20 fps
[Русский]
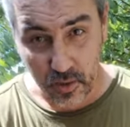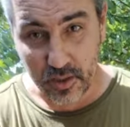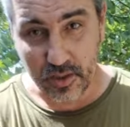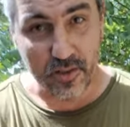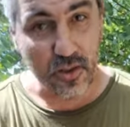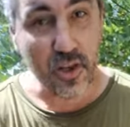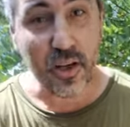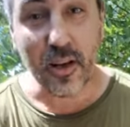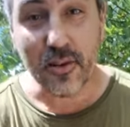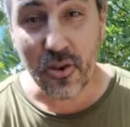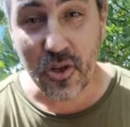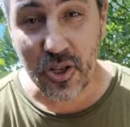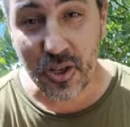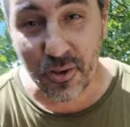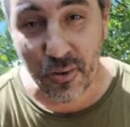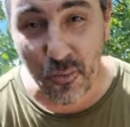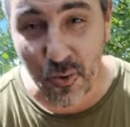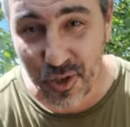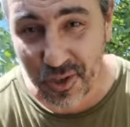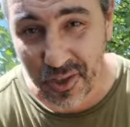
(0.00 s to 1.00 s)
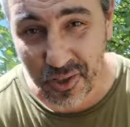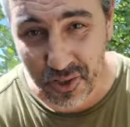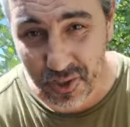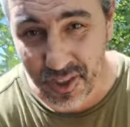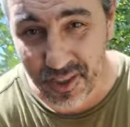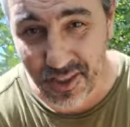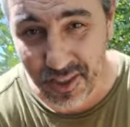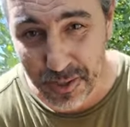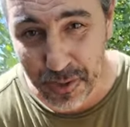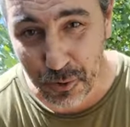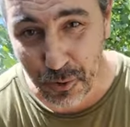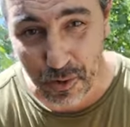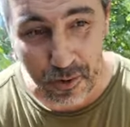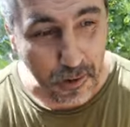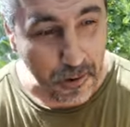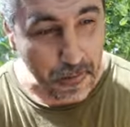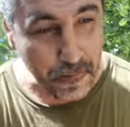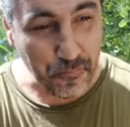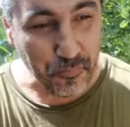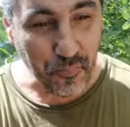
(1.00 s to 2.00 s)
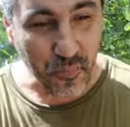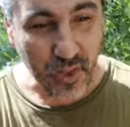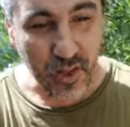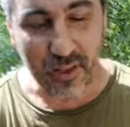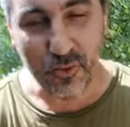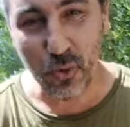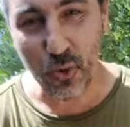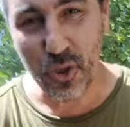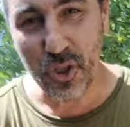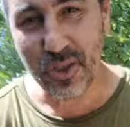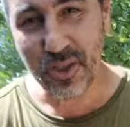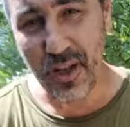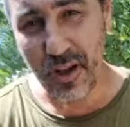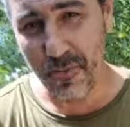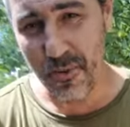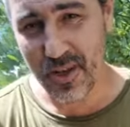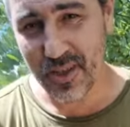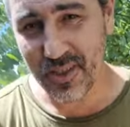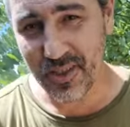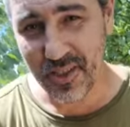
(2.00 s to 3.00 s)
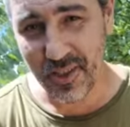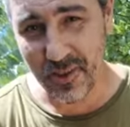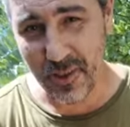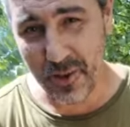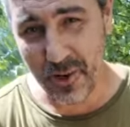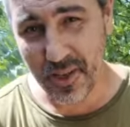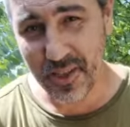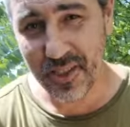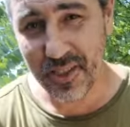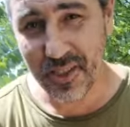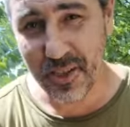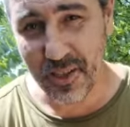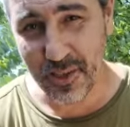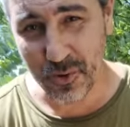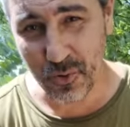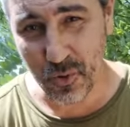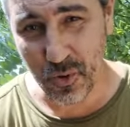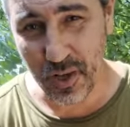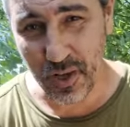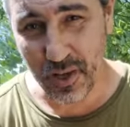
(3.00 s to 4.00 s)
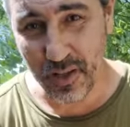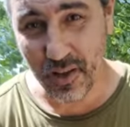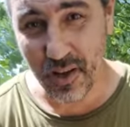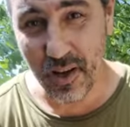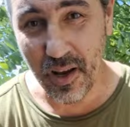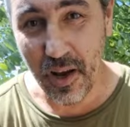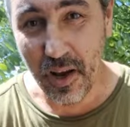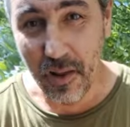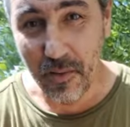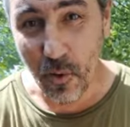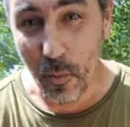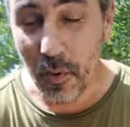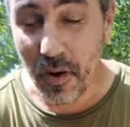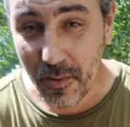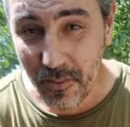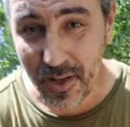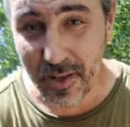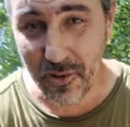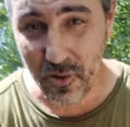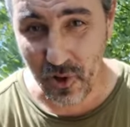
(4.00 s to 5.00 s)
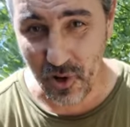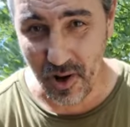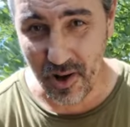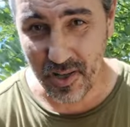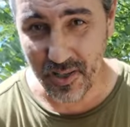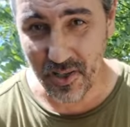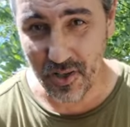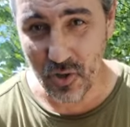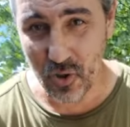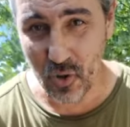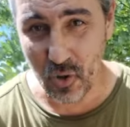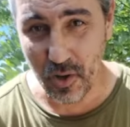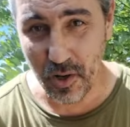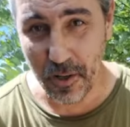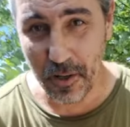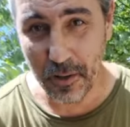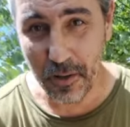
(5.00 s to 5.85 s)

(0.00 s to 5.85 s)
И, конечно, вы можете сказать, что то же самое сделала и Россия с Украиной. Ну, понимаете разницу?